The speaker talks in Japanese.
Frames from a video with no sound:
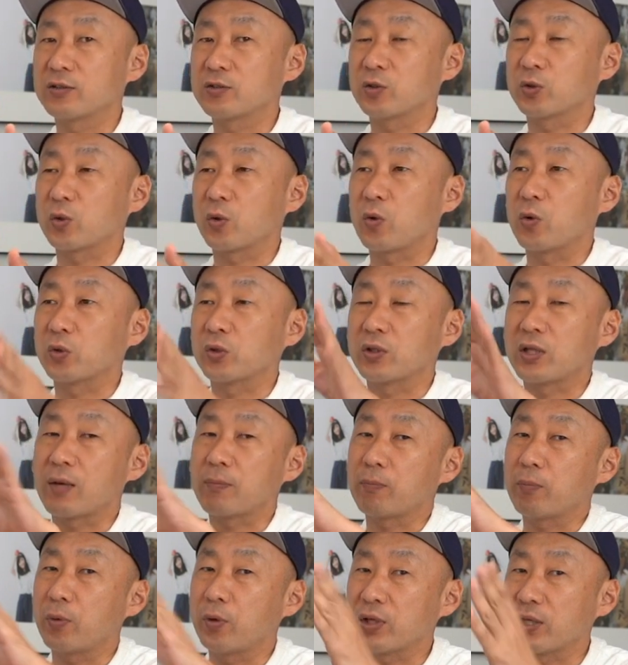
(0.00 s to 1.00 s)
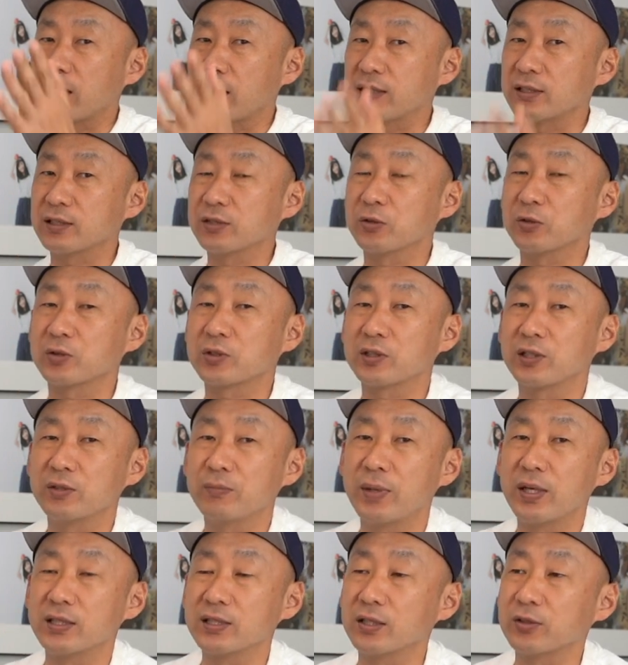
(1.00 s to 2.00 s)
ちょっとこう大人っぽい感じの
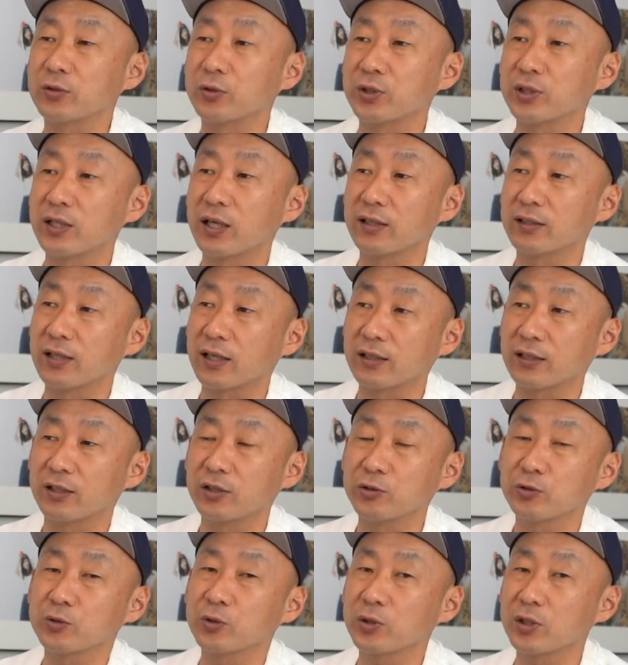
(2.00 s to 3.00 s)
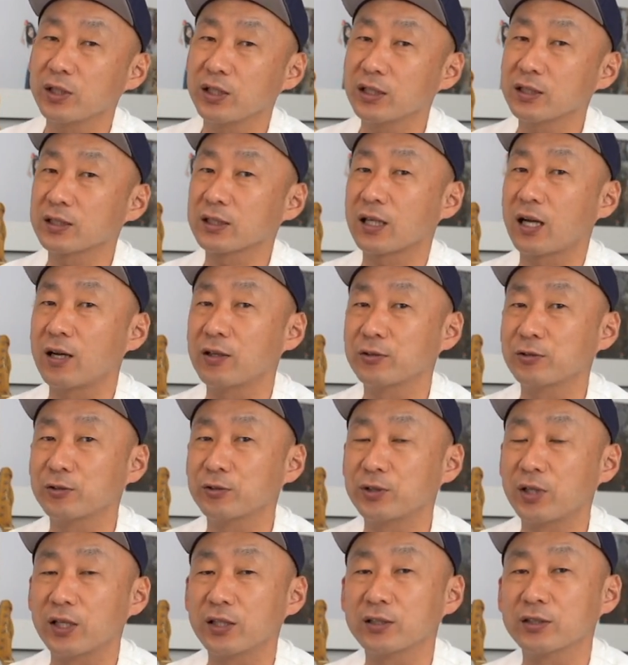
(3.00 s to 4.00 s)
イメージで撮りたいなっていう時に使
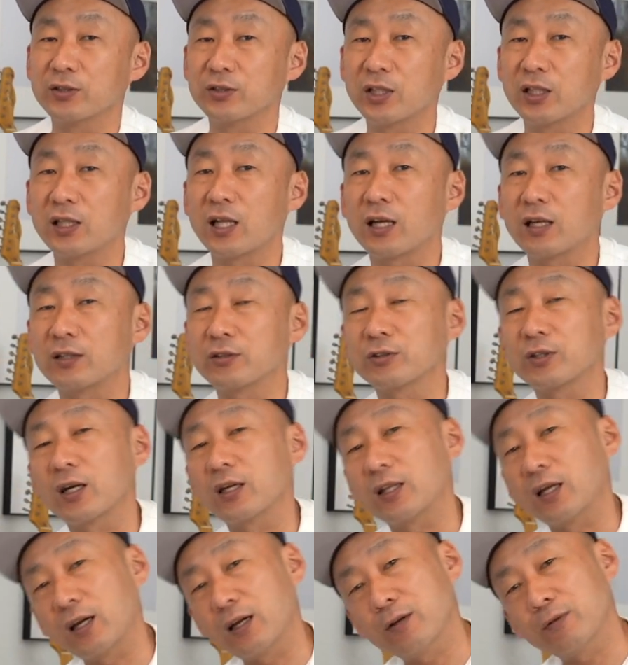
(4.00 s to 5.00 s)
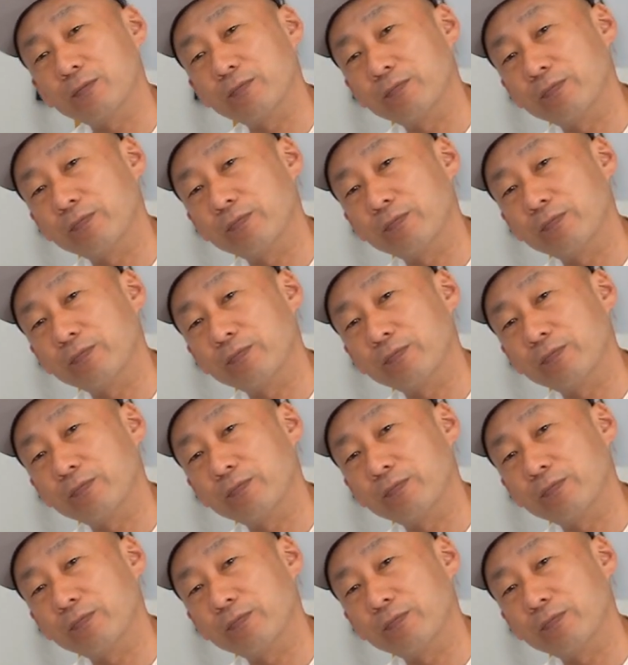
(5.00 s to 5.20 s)
うレンズになるかな。